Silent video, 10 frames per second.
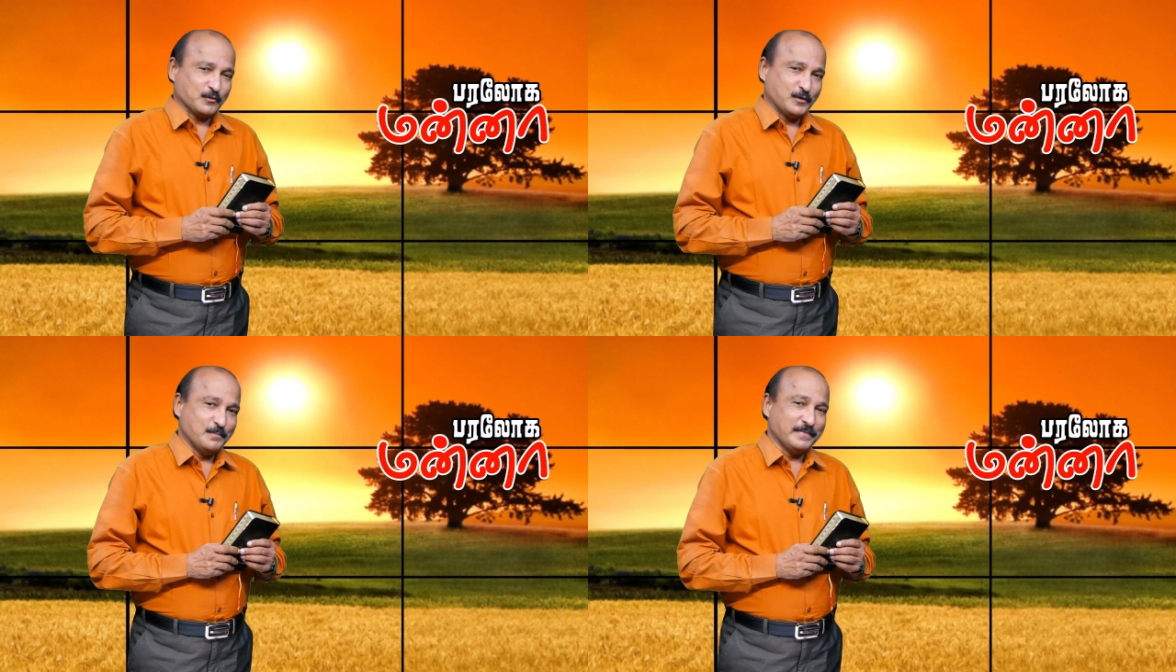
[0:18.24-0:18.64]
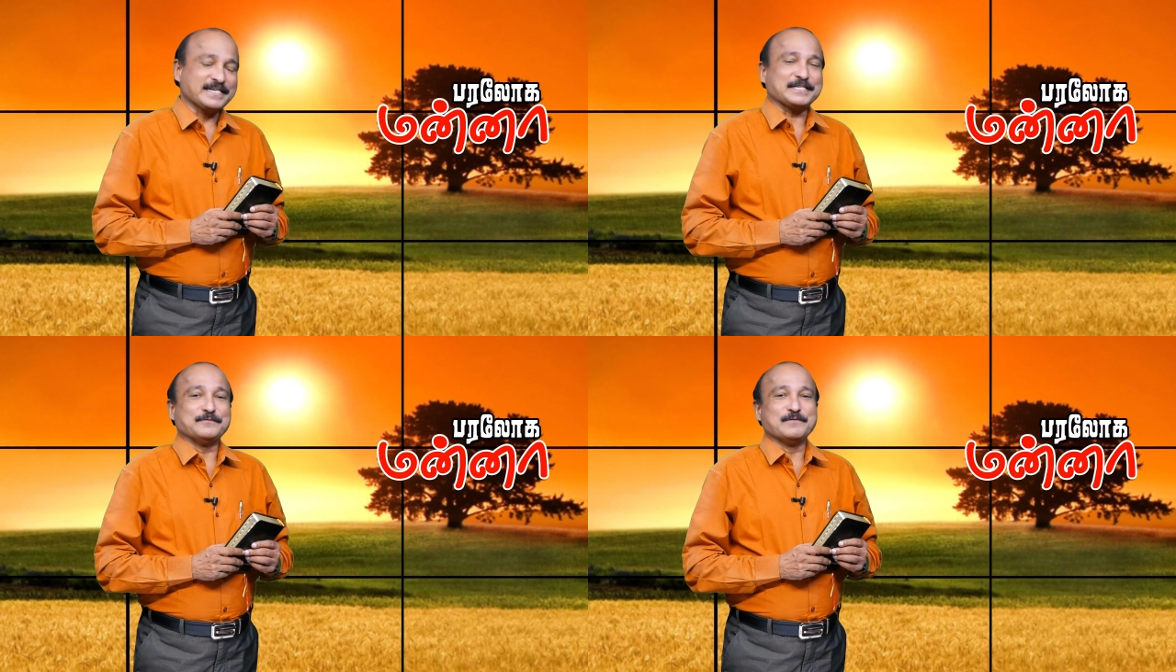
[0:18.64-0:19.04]
உங்கள்
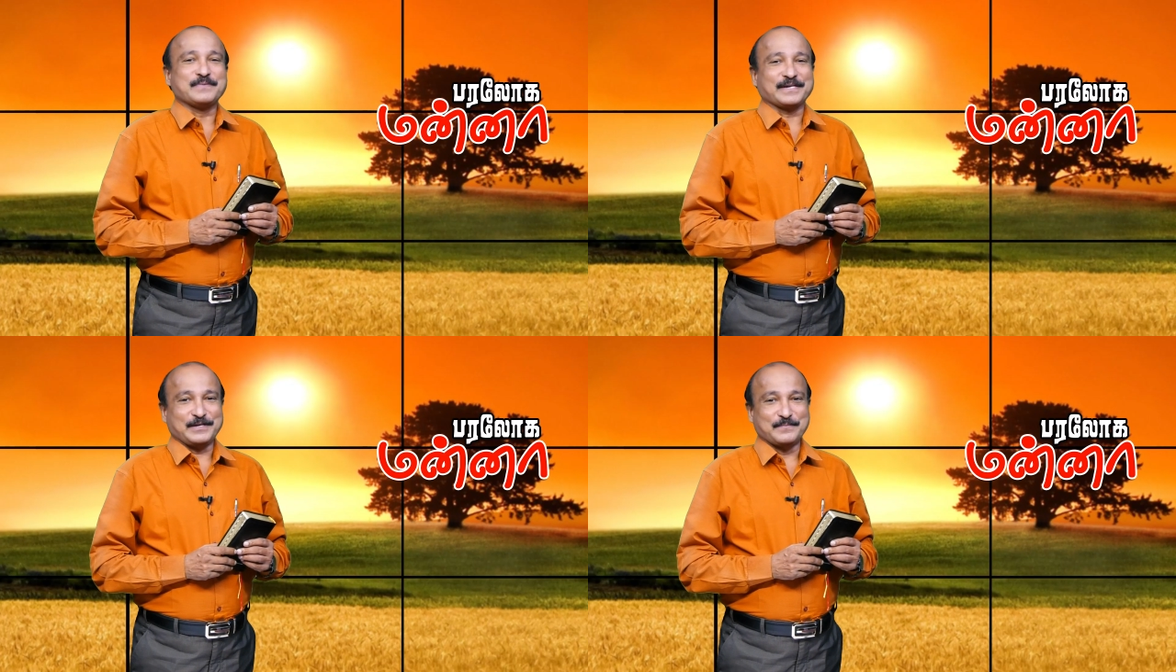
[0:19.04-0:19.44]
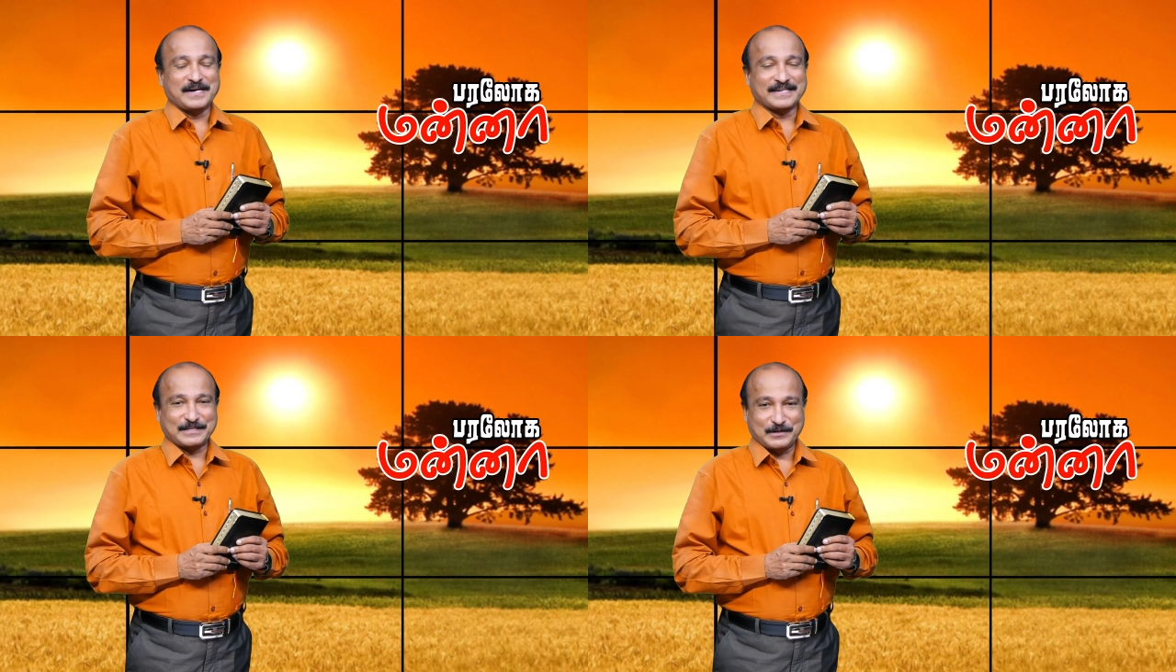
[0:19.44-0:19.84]
மிக்கவும்
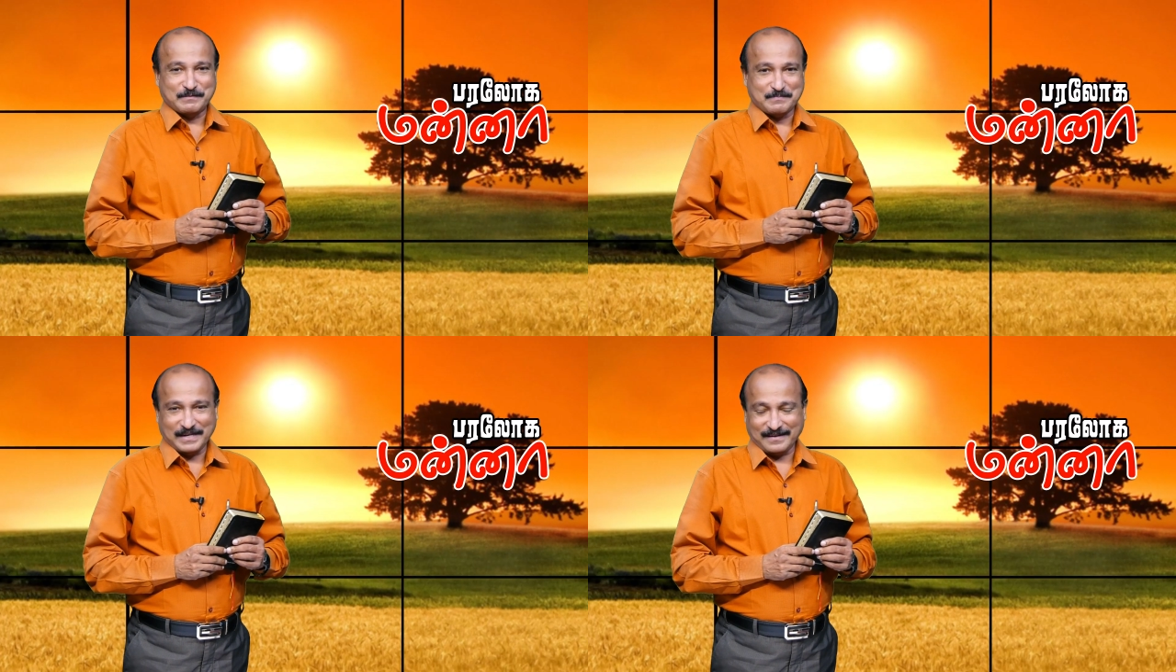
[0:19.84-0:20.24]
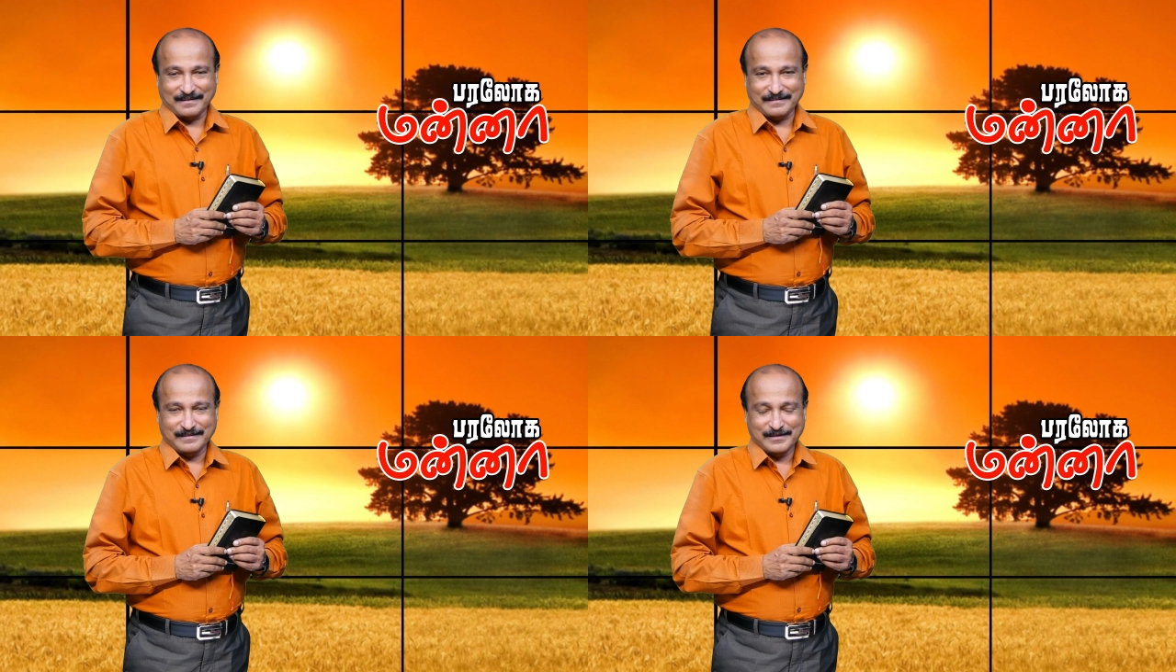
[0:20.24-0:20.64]
பிரியமான தெய்வ பிள்ளைகளே